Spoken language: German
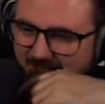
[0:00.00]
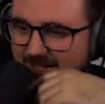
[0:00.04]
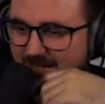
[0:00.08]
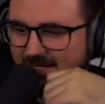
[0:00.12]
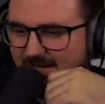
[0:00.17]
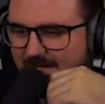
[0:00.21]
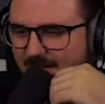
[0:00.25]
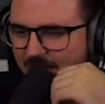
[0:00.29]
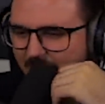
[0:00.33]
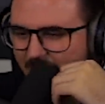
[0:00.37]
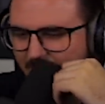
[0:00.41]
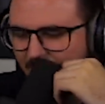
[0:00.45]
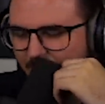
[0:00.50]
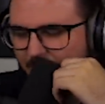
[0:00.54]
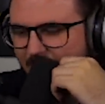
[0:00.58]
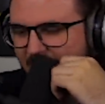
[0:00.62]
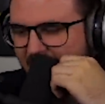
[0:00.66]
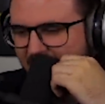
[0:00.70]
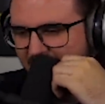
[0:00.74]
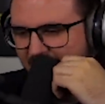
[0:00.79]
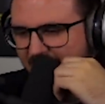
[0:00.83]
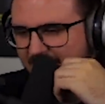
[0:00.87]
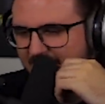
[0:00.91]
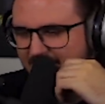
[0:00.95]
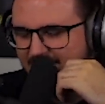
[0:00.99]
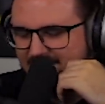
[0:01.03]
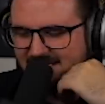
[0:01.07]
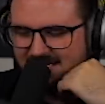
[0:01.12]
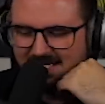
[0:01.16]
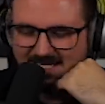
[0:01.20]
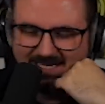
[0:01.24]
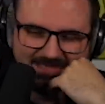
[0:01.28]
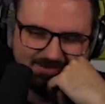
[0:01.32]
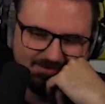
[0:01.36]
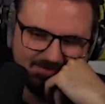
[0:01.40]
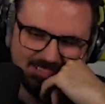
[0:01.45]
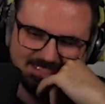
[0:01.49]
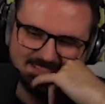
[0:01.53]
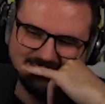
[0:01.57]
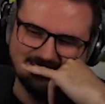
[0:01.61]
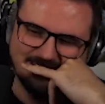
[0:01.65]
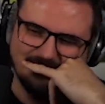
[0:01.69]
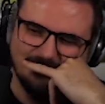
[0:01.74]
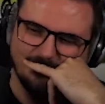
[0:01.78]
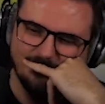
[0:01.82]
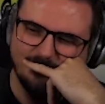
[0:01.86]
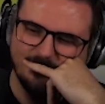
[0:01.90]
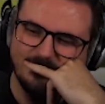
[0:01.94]
Oh mein Gott, ey, weißt
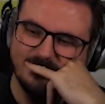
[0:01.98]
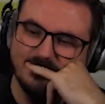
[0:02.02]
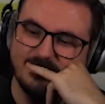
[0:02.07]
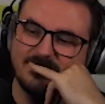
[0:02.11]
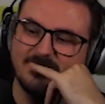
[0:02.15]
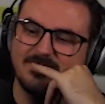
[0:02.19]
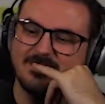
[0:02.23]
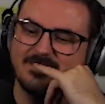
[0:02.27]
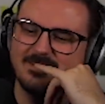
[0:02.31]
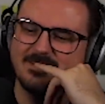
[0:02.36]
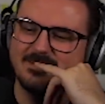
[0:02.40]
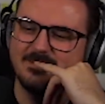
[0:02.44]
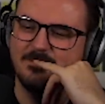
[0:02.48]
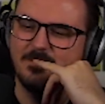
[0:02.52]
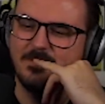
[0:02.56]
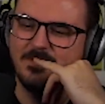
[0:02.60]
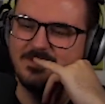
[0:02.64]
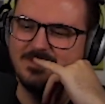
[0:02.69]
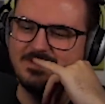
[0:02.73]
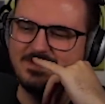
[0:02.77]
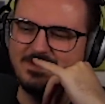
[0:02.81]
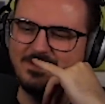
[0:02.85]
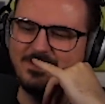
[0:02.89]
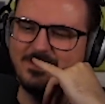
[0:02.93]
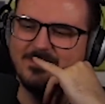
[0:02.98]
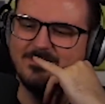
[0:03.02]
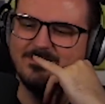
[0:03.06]
du? Mon Dieu.